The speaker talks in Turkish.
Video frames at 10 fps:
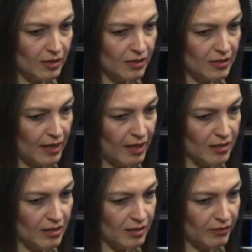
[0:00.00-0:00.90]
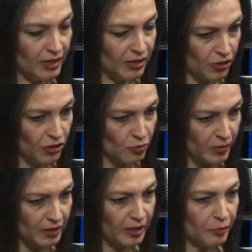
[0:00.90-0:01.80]
seansları ve
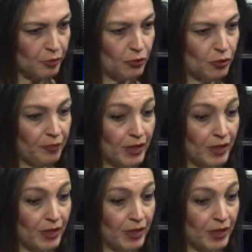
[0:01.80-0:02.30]
çalışmaları yapıyorum.